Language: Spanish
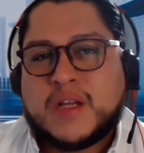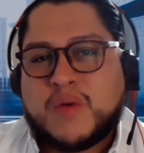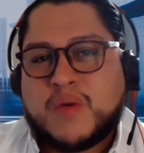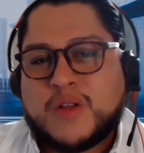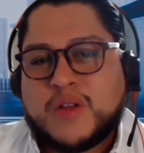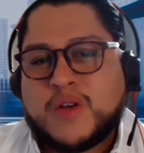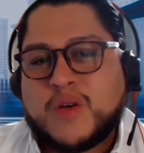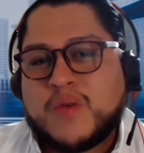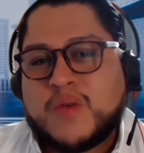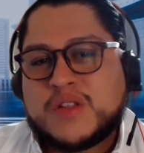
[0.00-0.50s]
De
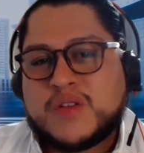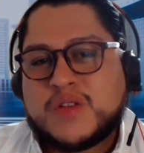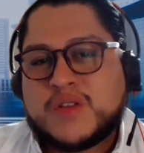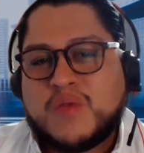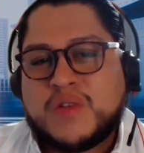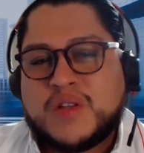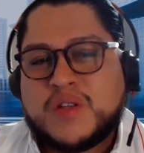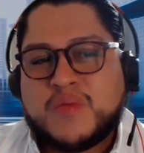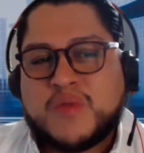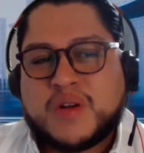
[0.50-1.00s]
acuerdo con
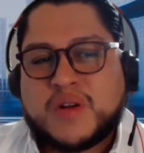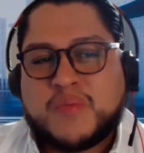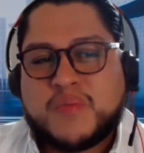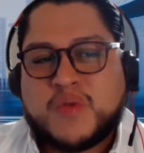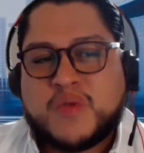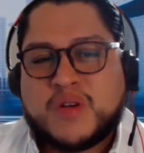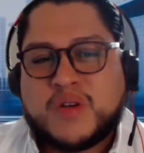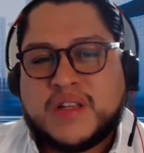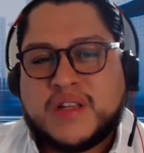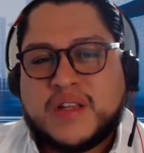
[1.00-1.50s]
nuestro último
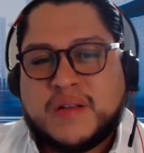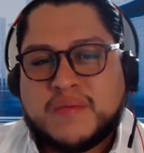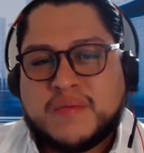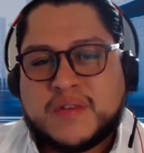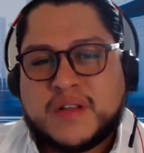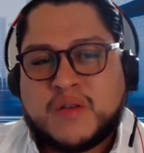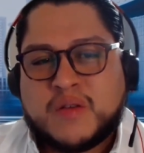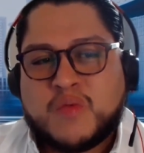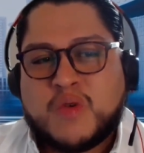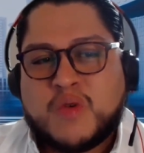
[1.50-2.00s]

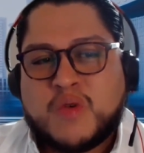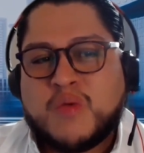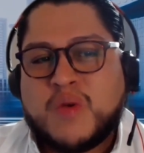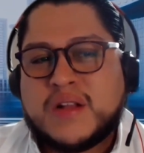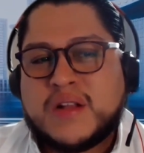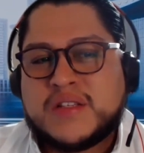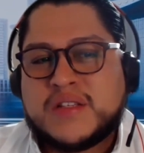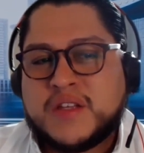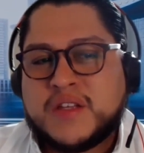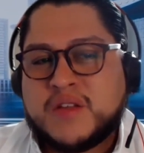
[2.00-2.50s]
reporte,
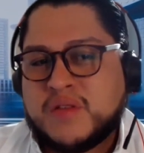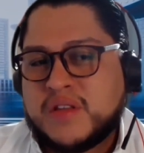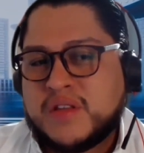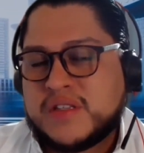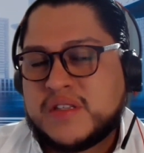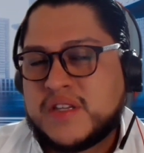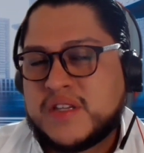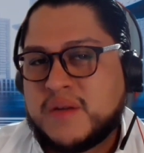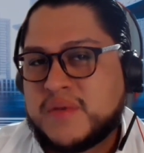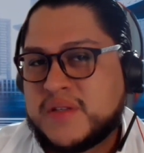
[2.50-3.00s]
Worldwide
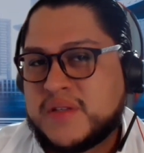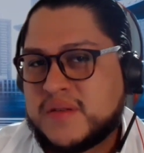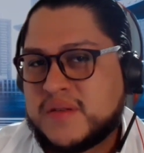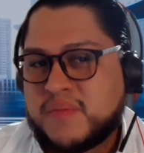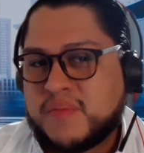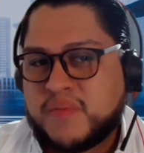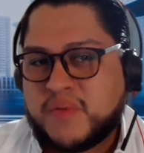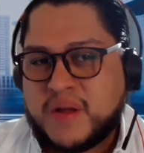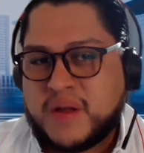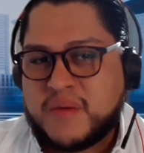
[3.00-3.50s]
Security
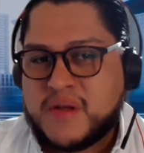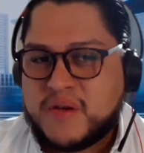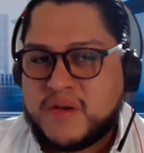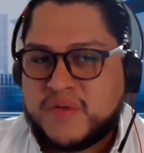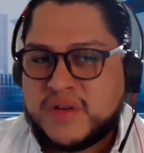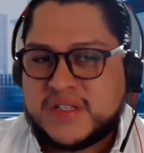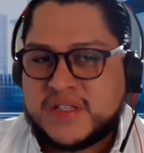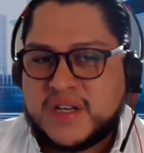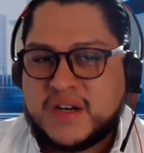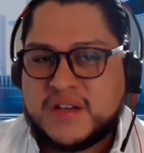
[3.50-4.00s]
Service
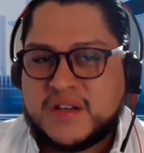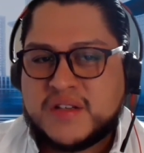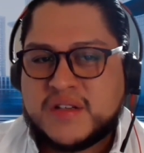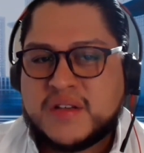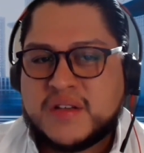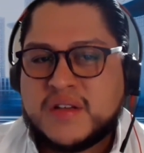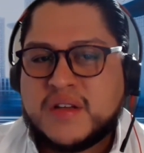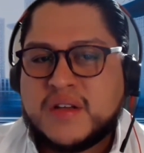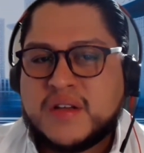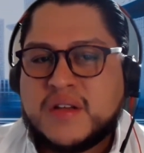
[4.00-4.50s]
Primary
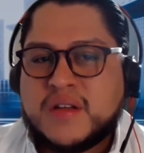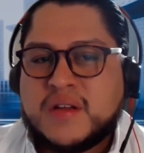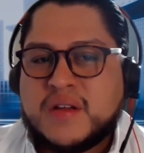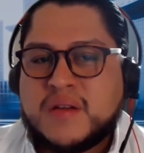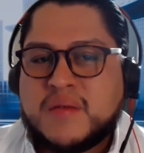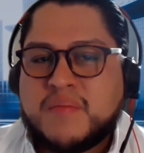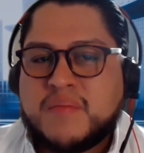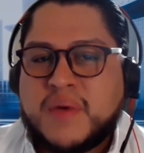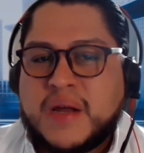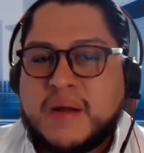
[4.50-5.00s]
Research,
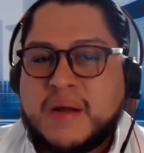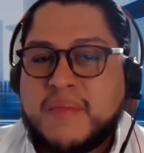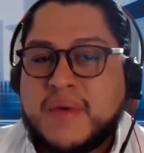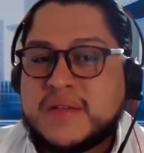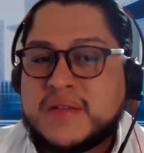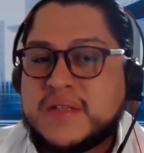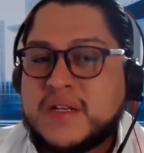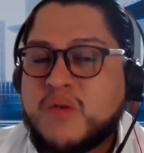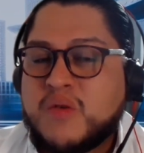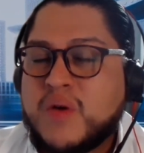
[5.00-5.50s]
para
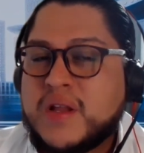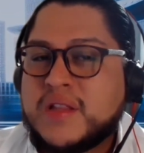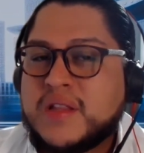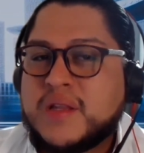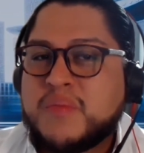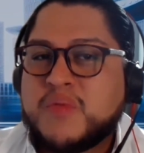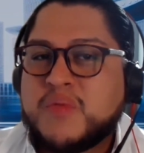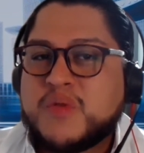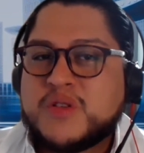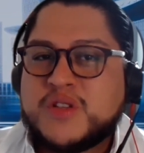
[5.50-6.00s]
más del
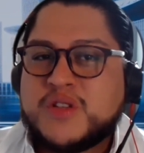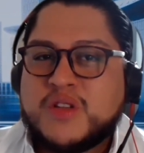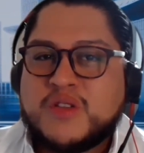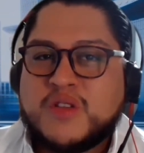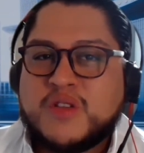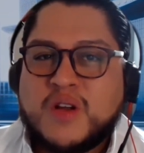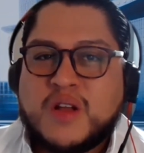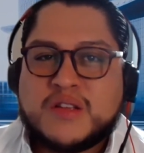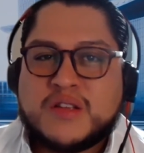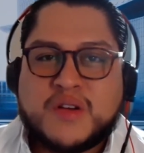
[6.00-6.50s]

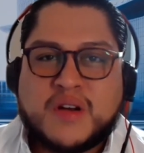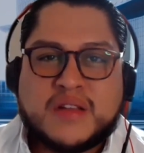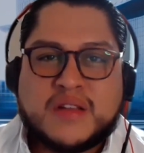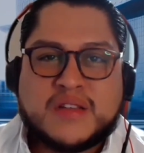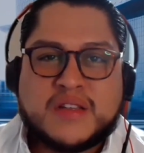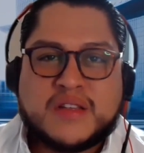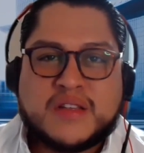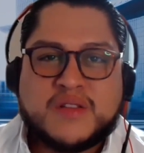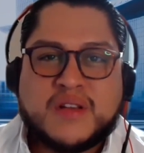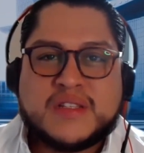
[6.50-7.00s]
40% de las
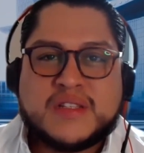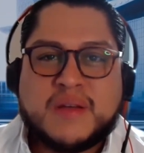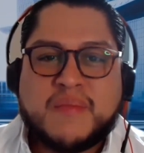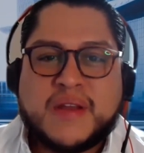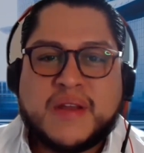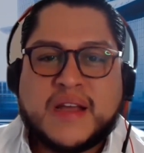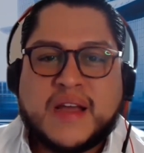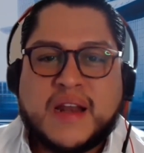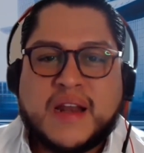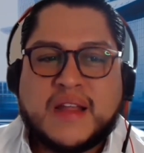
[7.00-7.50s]
organizaciones de
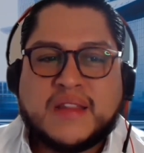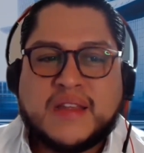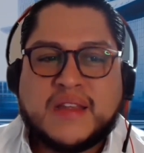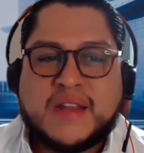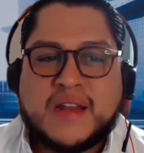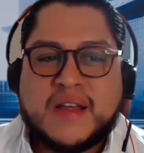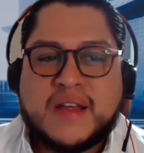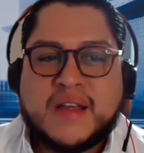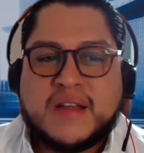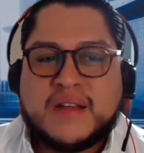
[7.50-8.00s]
América
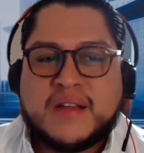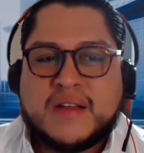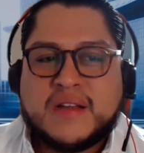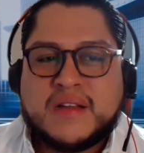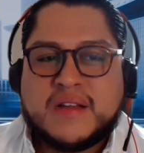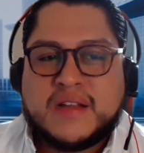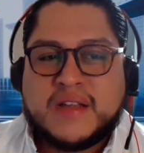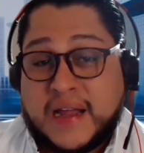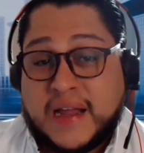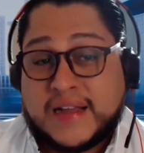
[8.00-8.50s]
Latina,
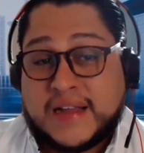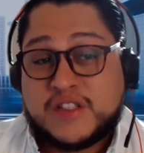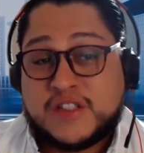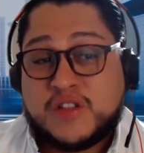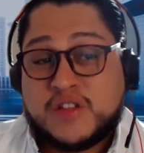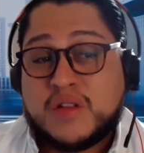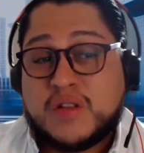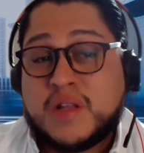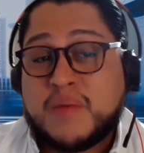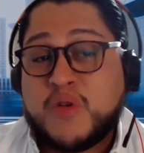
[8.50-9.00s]
la
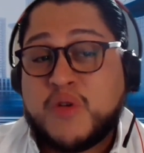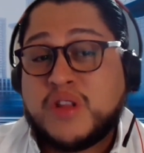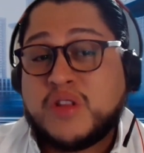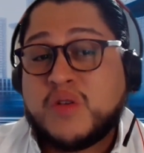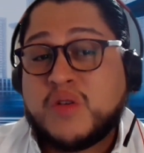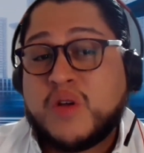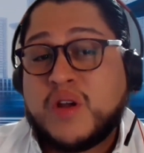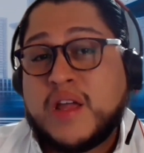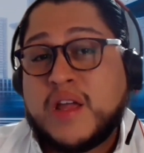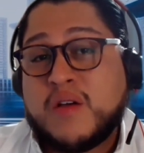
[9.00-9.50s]
gestión de
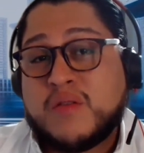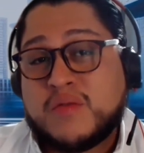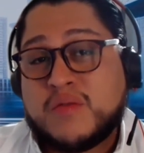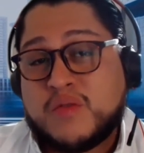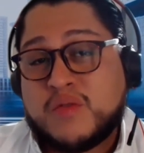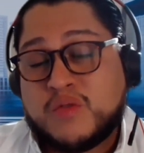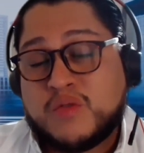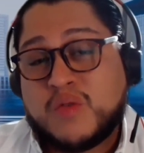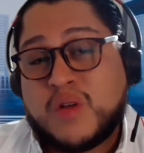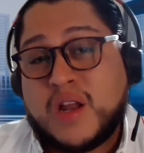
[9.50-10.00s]

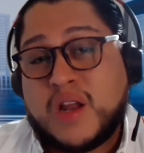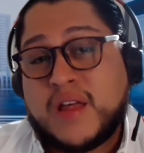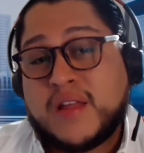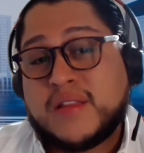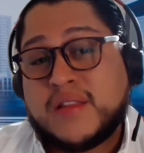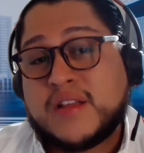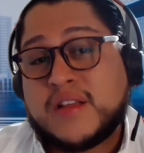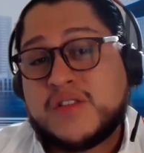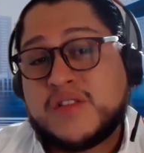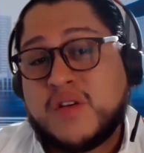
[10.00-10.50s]
monitoreo junto a la
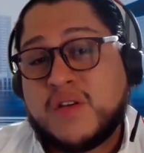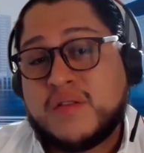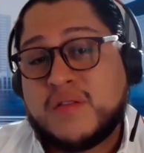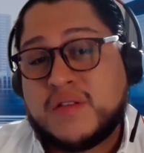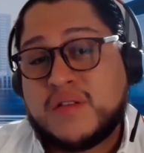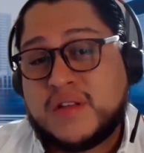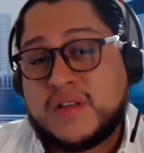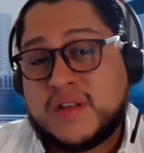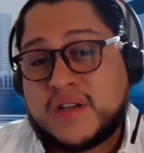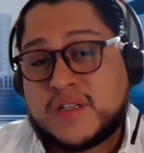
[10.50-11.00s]

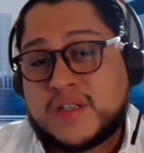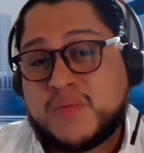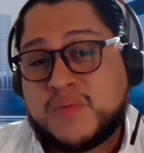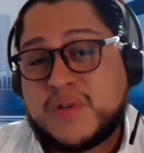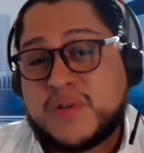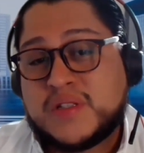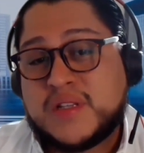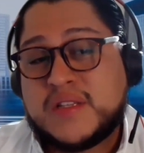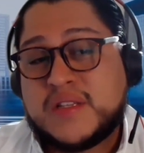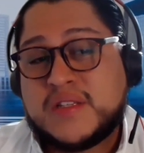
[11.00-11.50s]
detección,
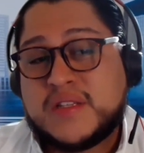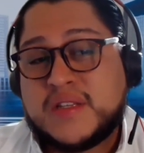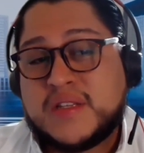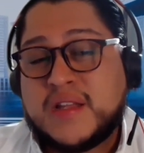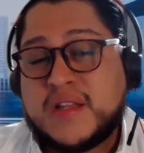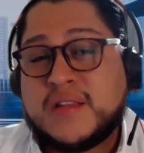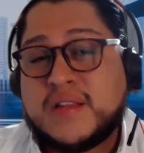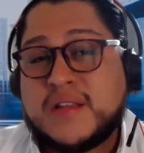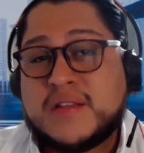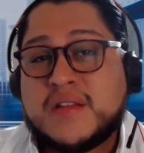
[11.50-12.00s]
respuesta a
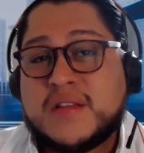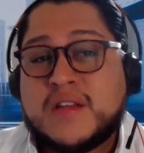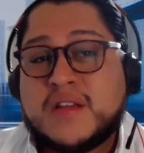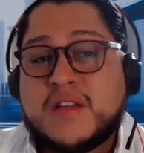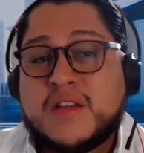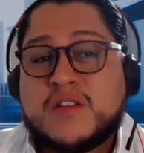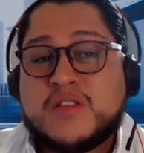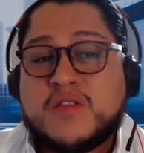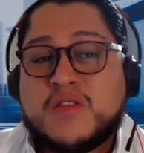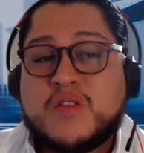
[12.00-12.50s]
incidentes
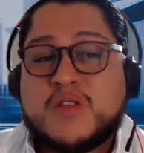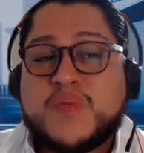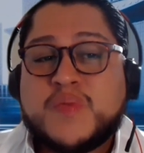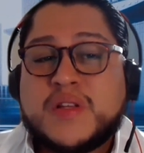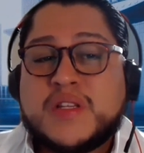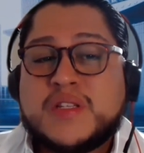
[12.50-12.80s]
son los